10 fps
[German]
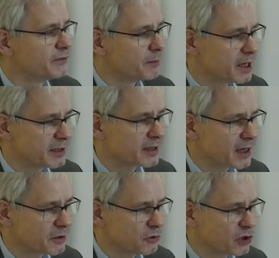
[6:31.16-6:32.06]
Wir machen ja
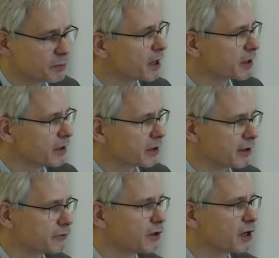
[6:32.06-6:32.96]
gerade neue
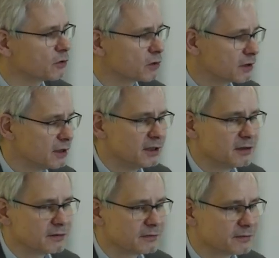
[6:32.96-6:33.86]
Barriereerfahrungen.
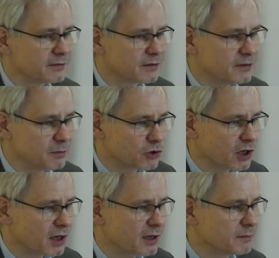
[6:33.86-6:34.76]
Was Sie
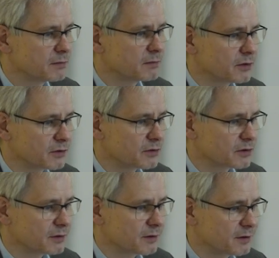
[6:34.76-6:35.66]
beschreiben,
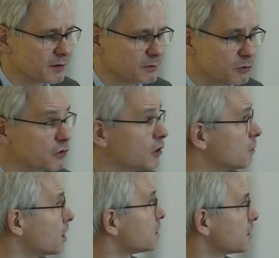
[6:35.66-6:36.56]
das äh,
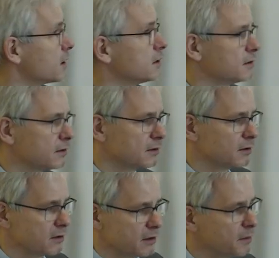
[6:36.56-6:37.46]
Museum als ein
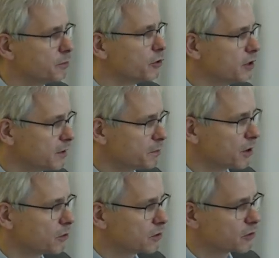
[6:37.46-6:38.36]

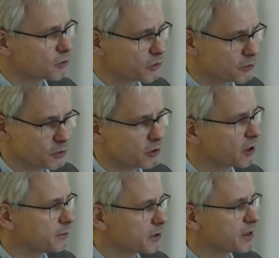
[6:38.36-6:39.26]
Imponierbau, das soll mhm. es natürlich
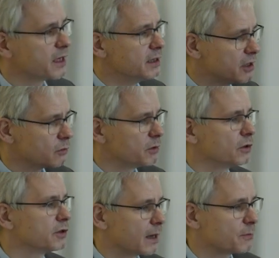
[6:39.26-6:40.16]
auch immer sein, nicht um die
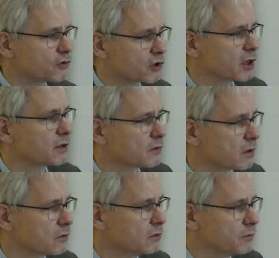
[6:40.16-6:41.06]
Leute abzuschrecken,
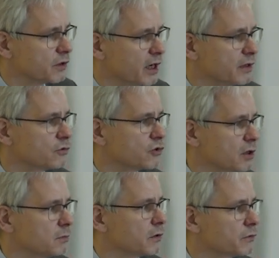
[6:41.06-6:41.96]
sondern um sie
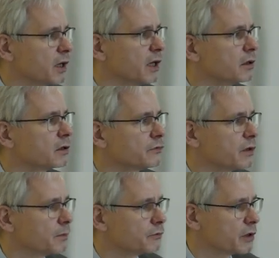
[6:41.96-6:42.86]
einzustimmen auf eine andere
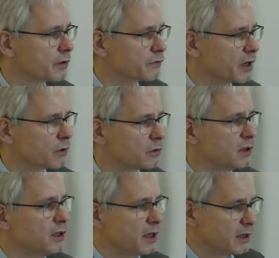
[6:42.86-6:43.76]
Form von Erfahrung,
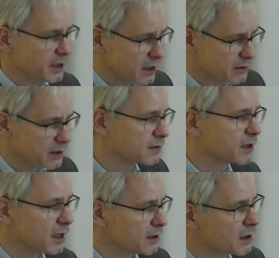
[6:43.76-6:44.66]
jenseits
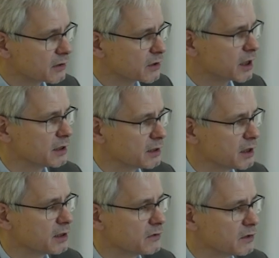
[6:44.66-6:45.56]
der
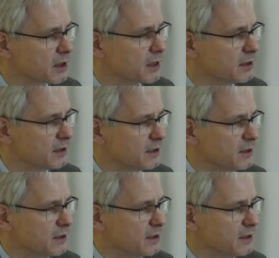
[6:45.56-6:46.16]
Alltagsrealität, mhm. die sie mhm. kennen.